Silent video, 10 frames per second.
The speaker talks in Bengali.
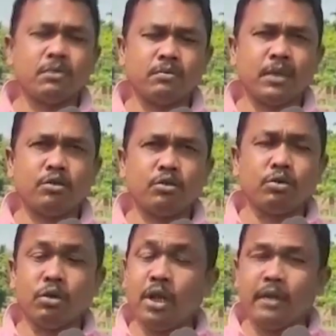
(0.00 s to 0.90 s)
মানে
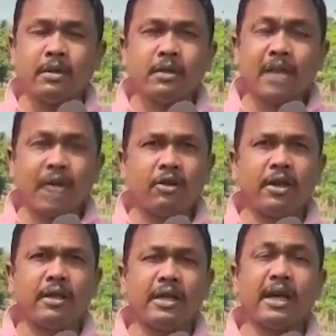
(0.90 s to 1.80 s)
যুক্ত নয় তা
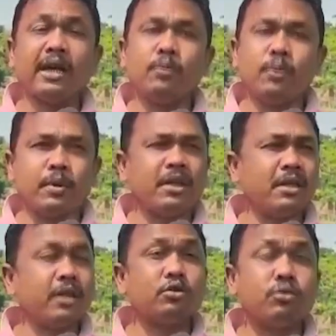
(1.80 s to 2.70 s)
নয় এখানকার উপপ্রধান
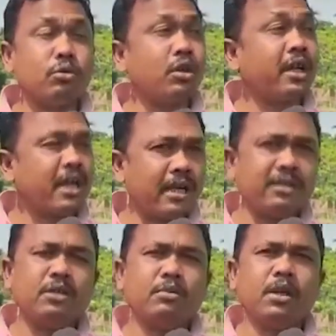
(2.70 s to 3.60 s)
থেকে শুরু করে এখানকার
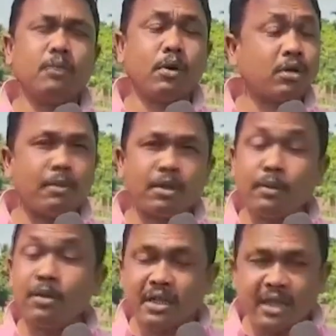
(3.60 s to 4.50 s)
তৃণমূলের বড় তাবর
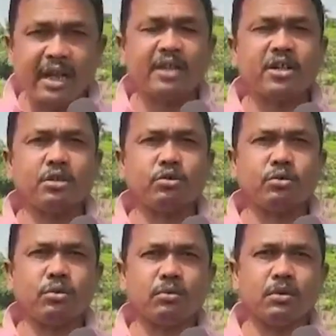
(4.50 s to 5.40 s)
তাবর নেতারা এর সাথে
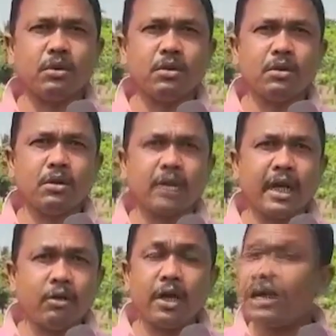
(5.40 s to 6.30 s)
যুক্ত
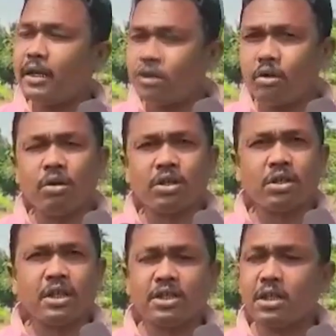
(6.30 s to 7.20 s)
কেন এখানে জনগণের
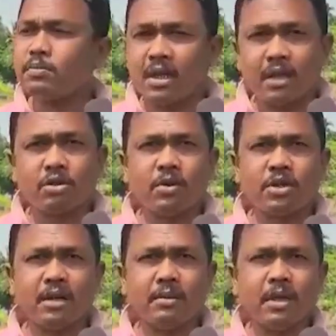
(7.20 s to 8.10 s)
সাথে এসে তারা
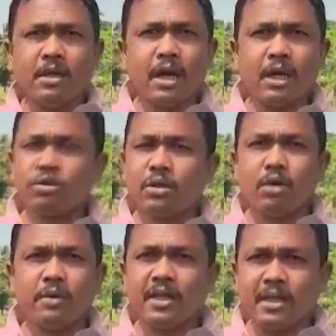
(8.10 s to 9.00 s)
সমস্যাটা আলোচনা
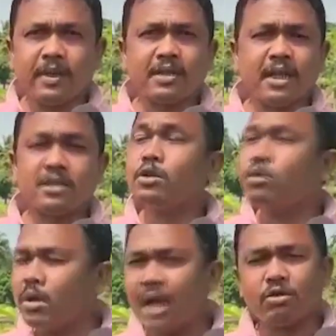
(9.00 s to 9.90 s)
করে মেটাতে পারছে না
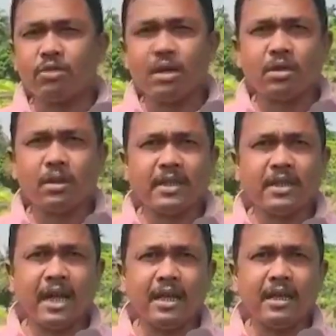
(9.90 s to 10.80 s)
শিডিউলটা আলোচনা করতে
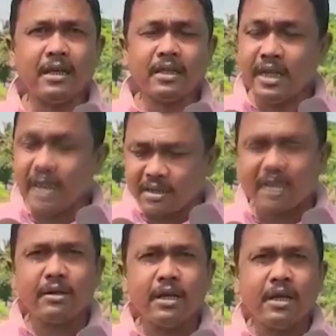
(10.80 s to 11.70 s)
পারছে না যে এই
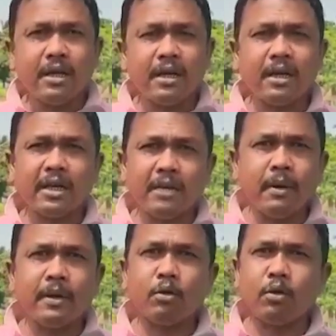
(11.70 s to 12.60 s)
রাস্তার
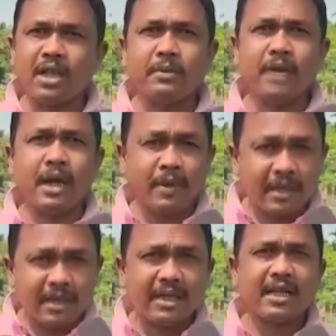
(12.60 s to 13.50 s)
কিভাবে করা যাবে
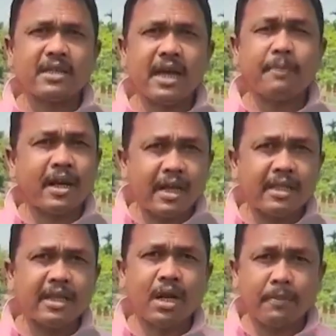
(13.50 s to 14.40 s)
আপনাদের রাস্তা
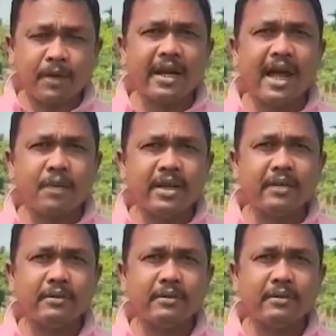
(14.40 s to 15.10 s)
আপনারাই দেখুন আপনারাই হাঁটবেন